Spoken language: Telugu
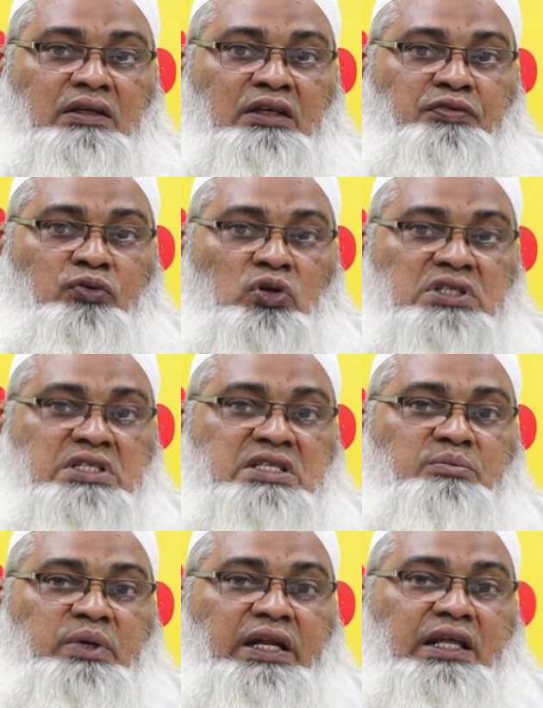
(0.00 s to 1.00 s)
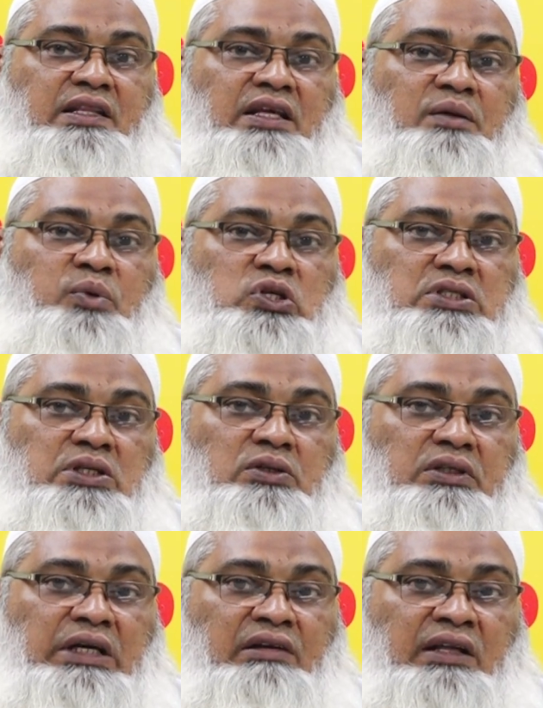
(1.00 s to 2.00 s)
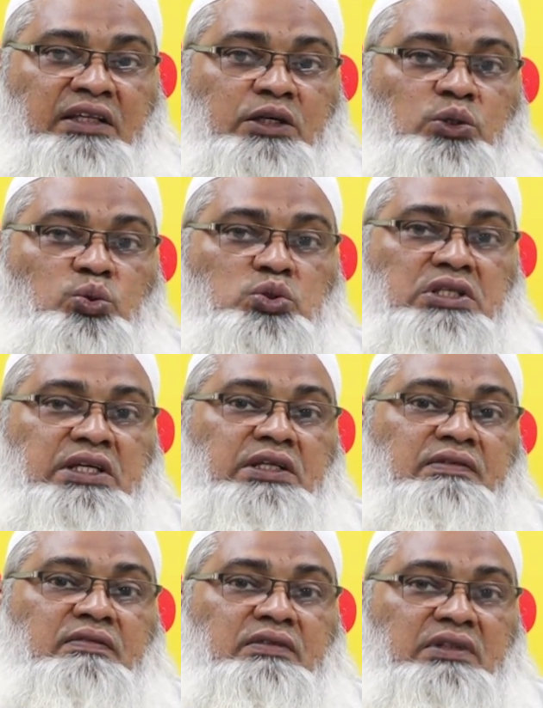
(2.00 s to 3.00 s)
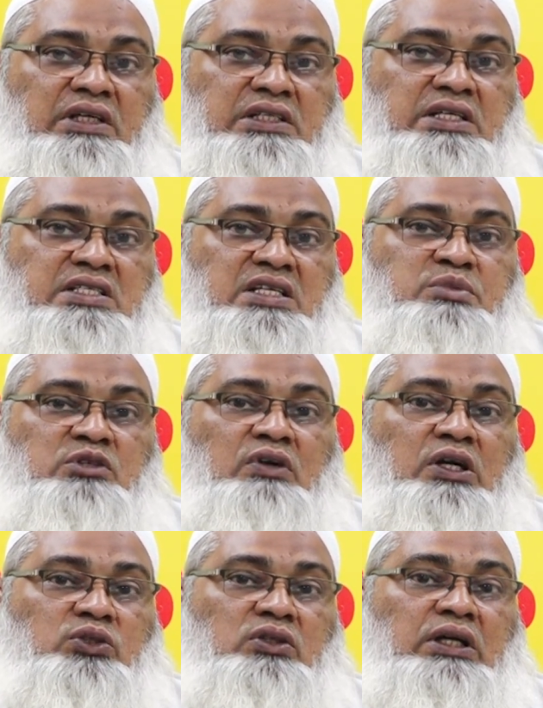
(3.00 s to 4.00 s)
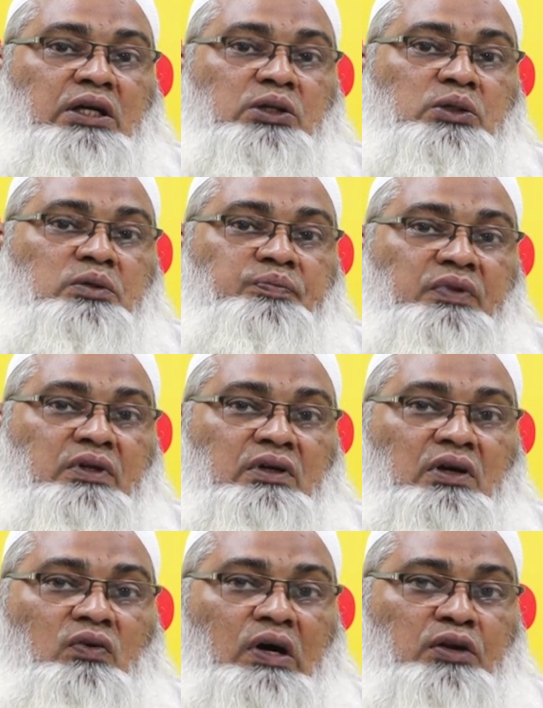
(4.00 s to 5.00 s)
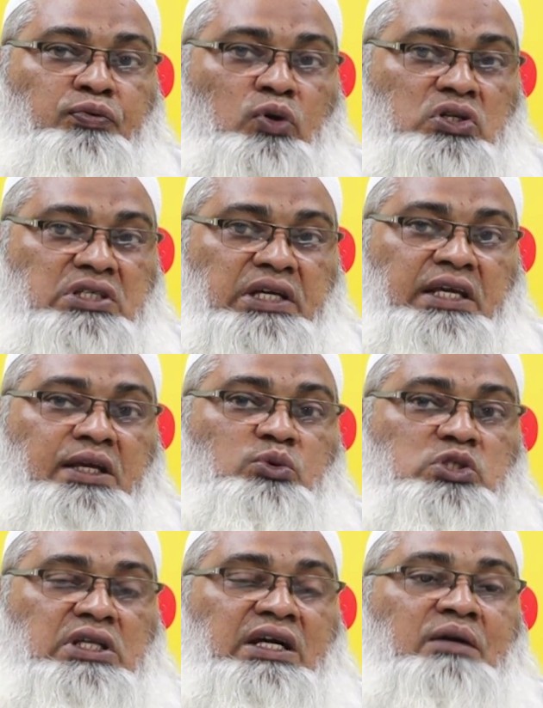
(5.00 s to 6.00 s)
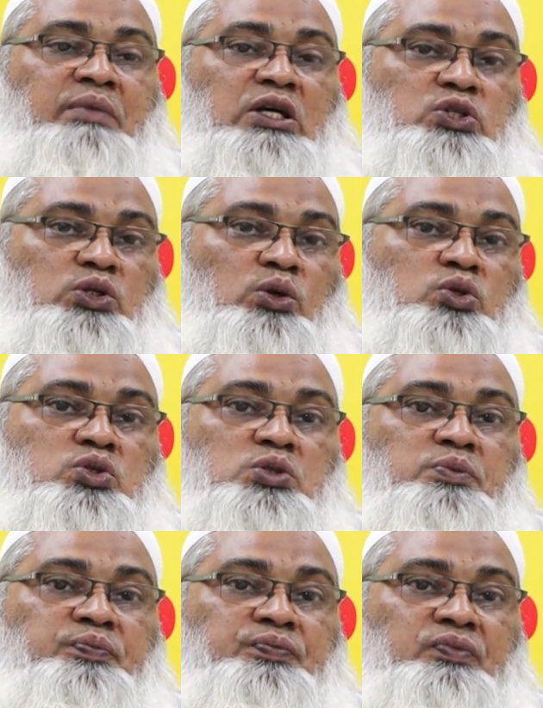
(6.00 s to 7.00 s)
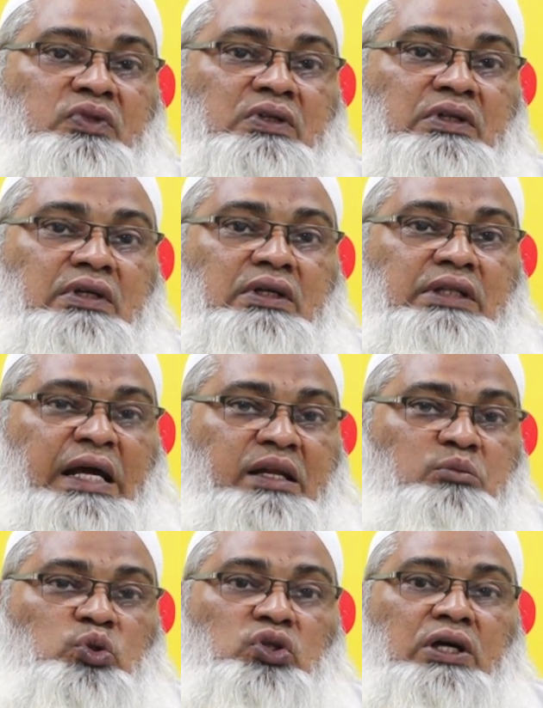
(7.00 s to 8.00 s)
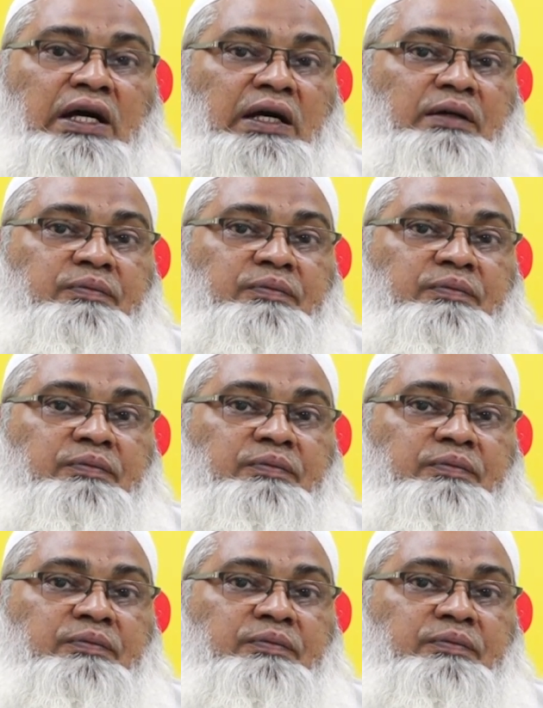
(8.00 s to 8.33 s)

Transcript: ఈ ఫోర్ జీ సిమ్ అనేది ప్రస్తుతం ఎవరైతే టూ జీ త్రీ జీ సిమ్స్ వాడుతున్నారో వారు ఫోర్ జీకి ఉచితంగా మార్చుకోవచ్చు దానికి ముందుగా